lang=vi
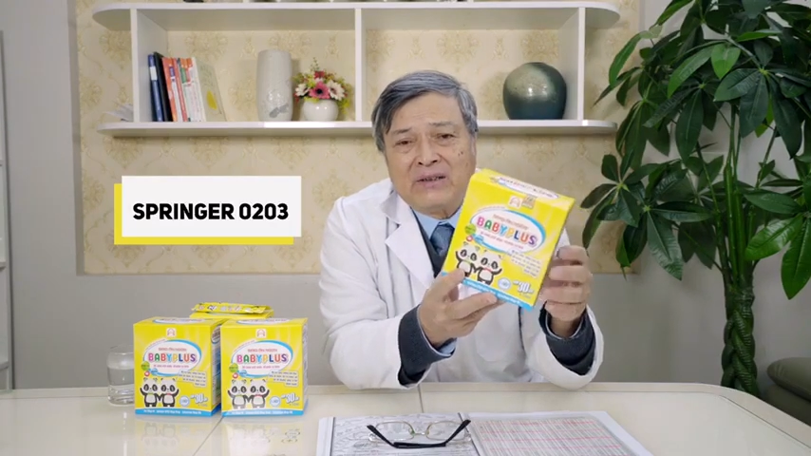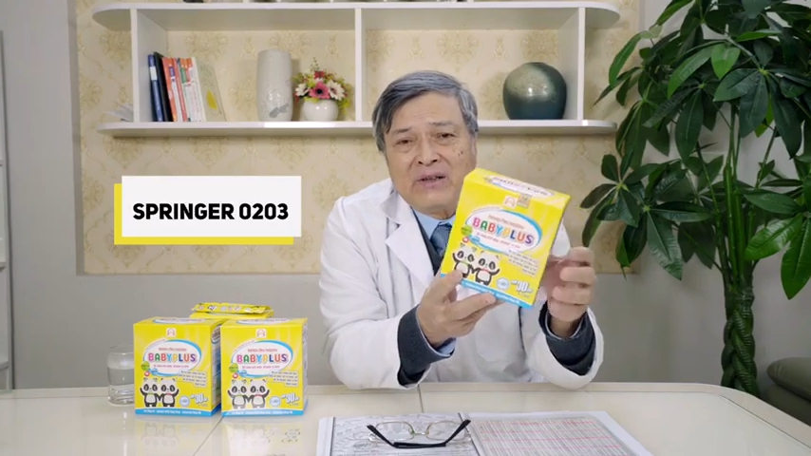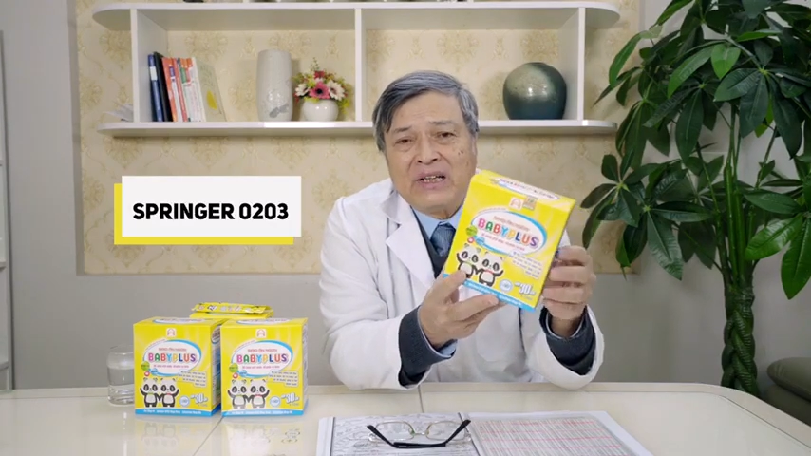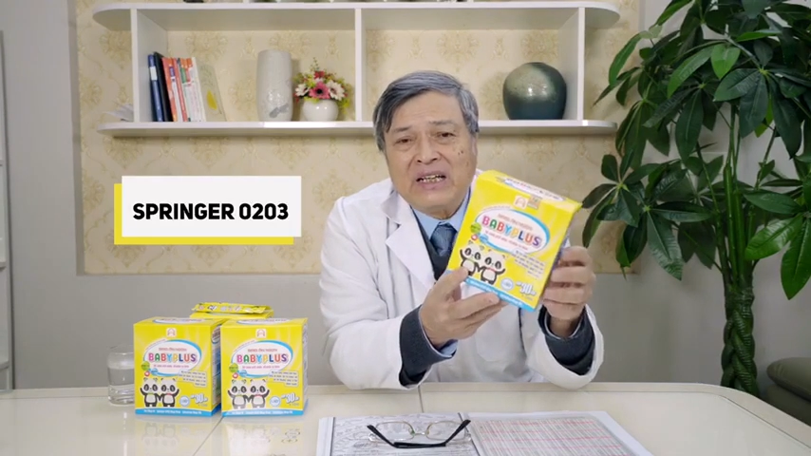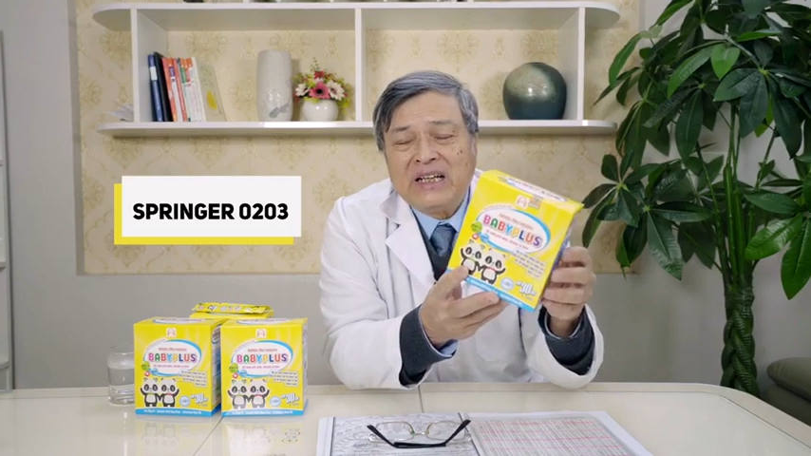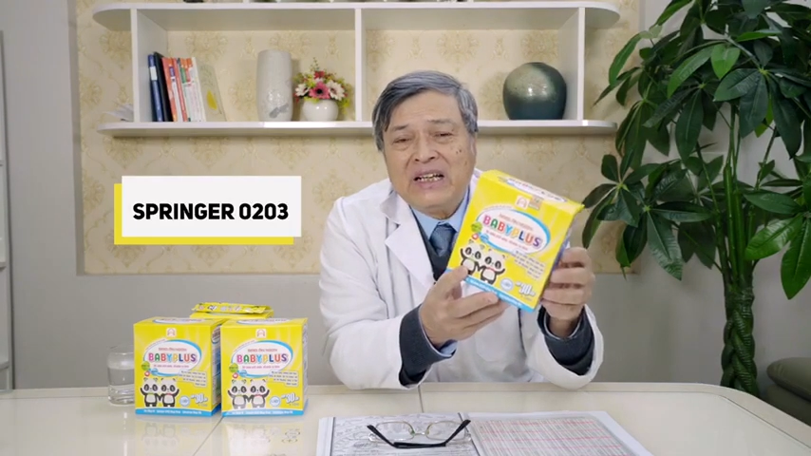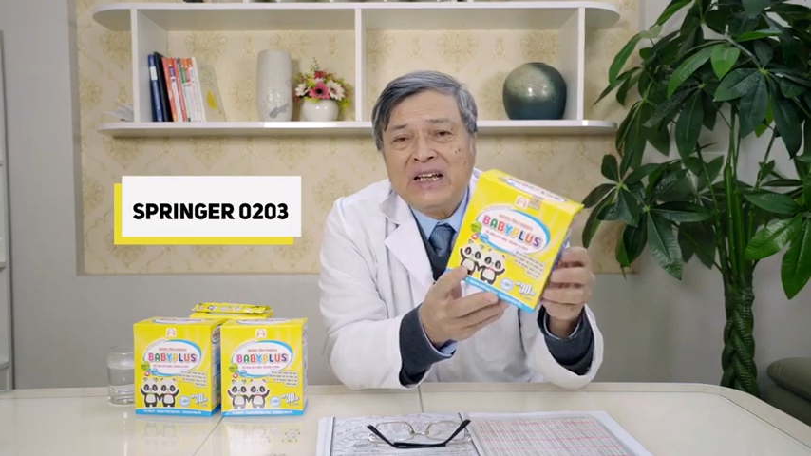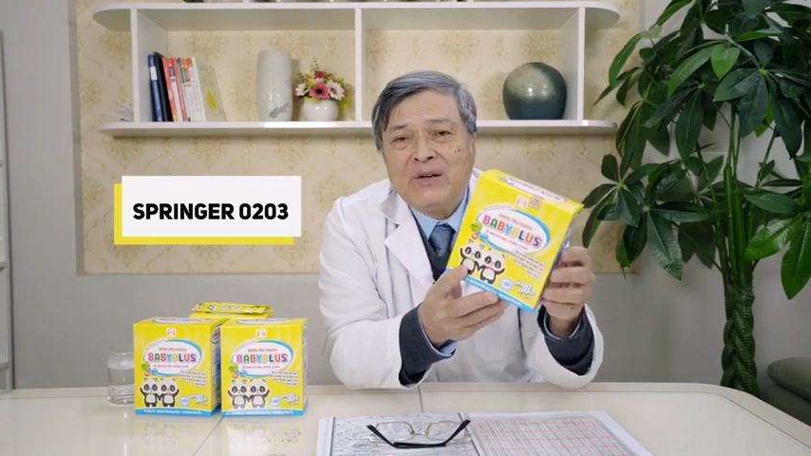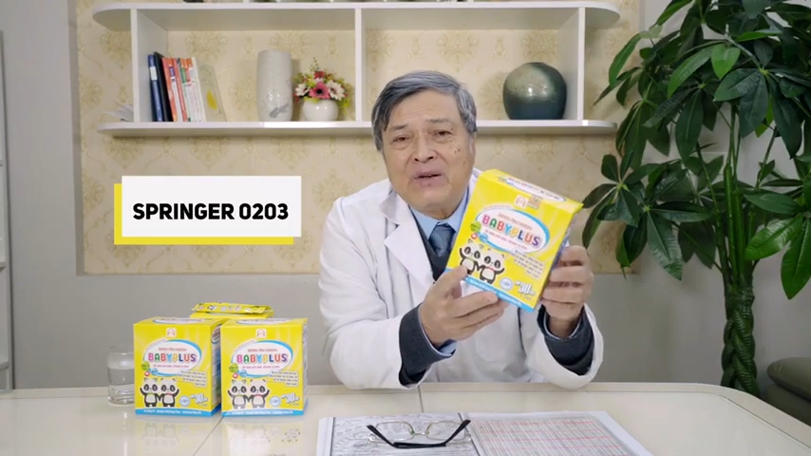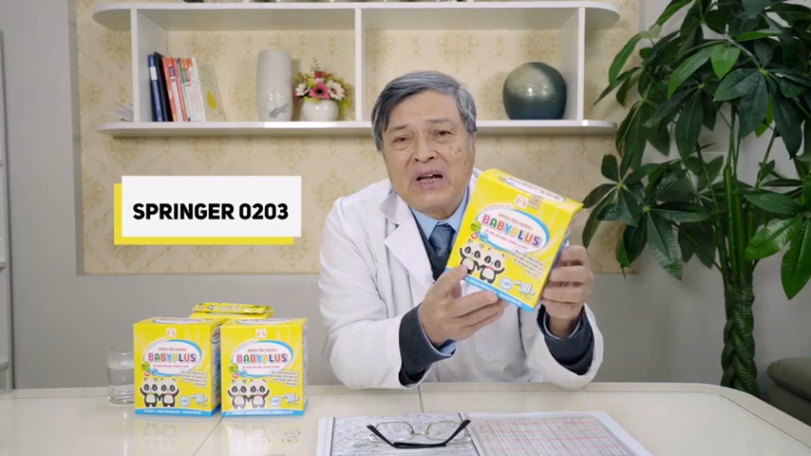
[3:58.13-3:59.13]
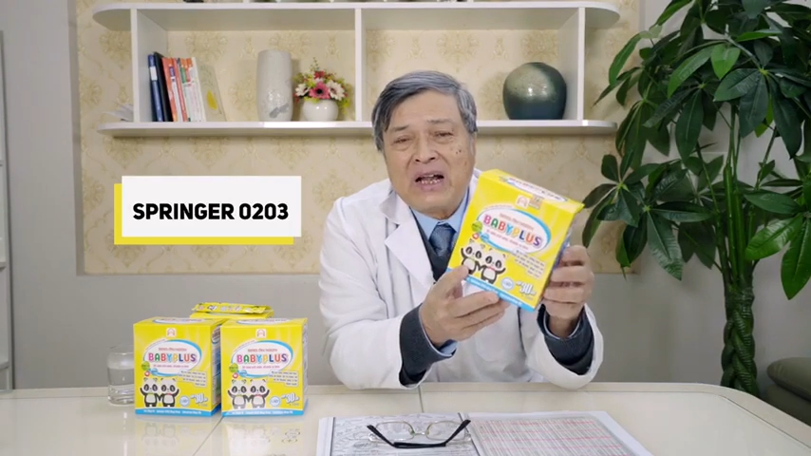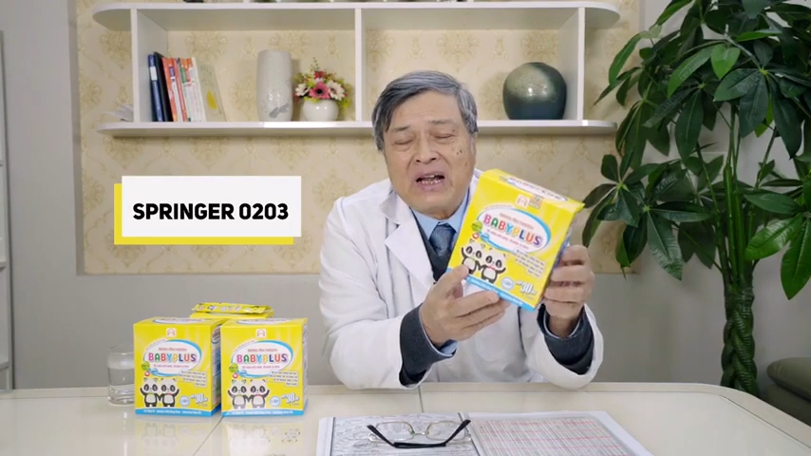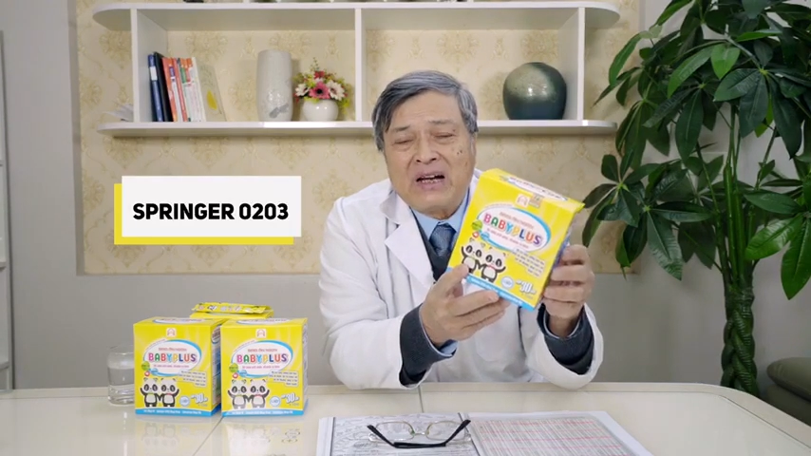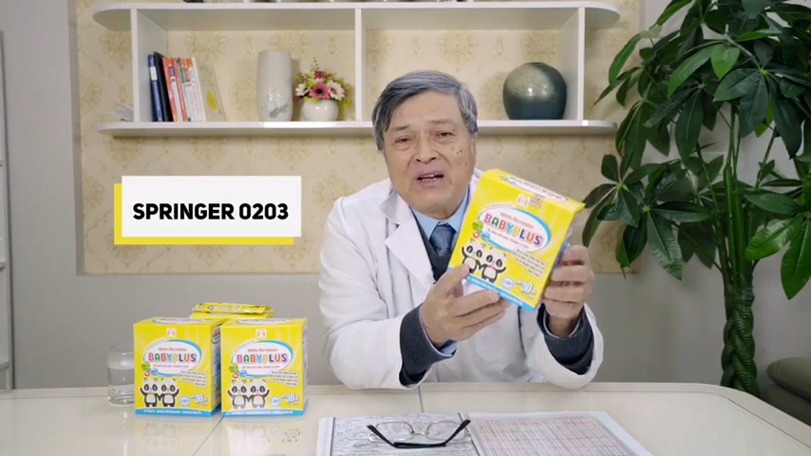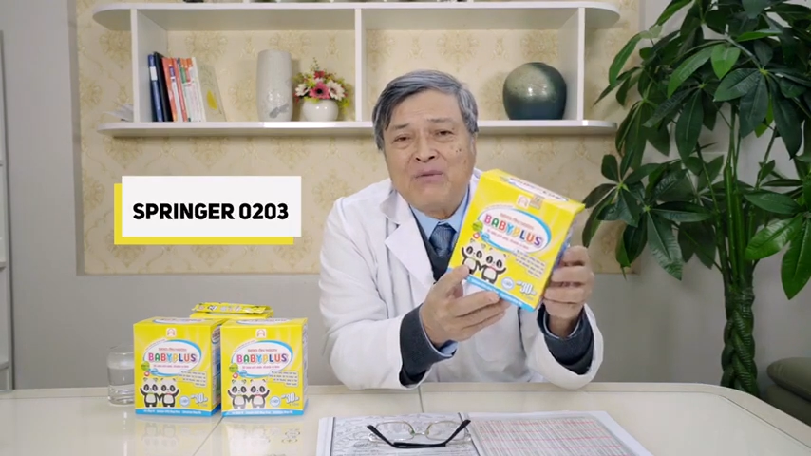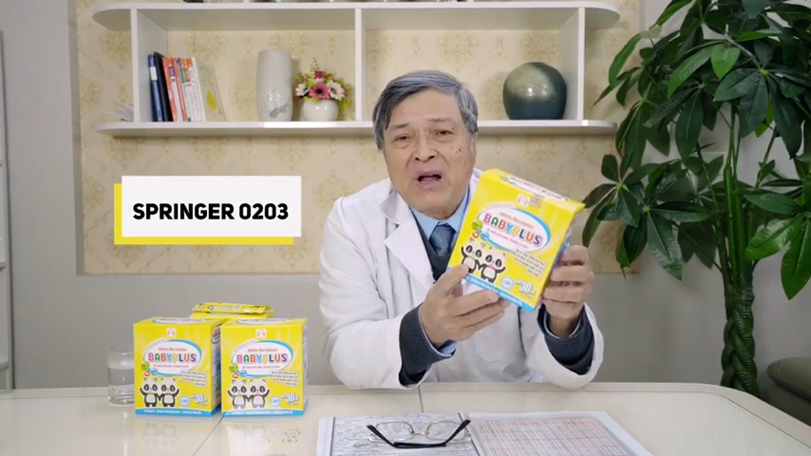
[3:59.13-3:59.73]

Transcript: có cái ký hiệu là